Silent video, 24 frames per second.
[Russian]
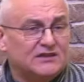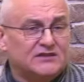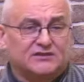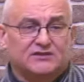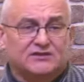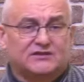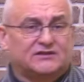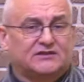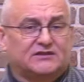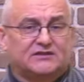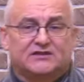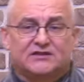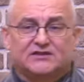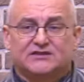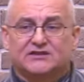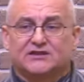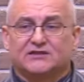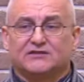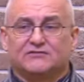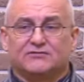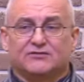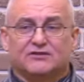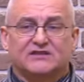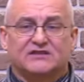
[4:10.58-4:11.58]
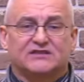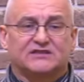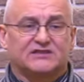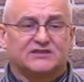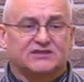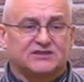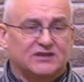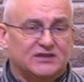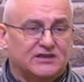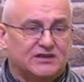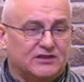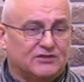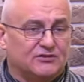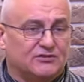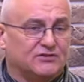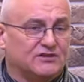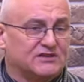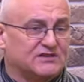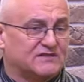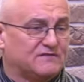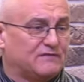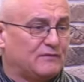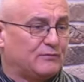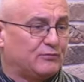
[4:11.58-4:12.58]
даже говорю, к сожалению,
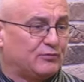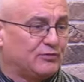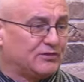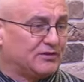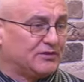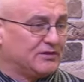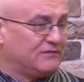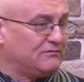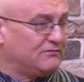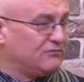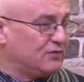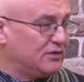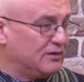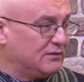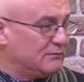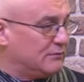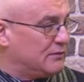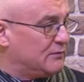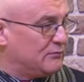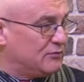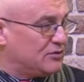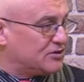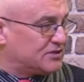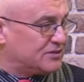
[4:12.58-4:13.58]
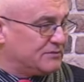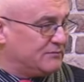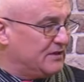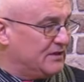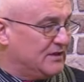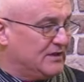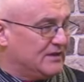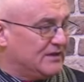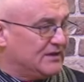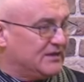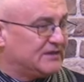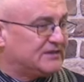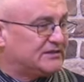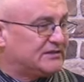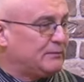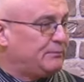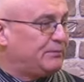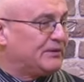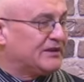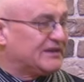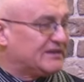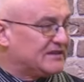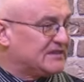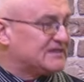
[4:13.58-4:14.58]
есть свободная воля. Мы можем это
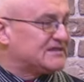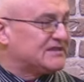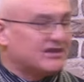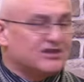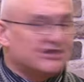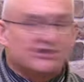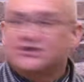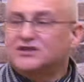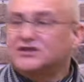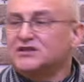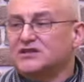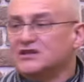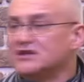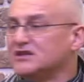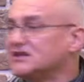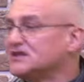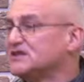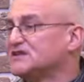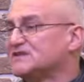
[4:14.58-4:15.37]
предназначение не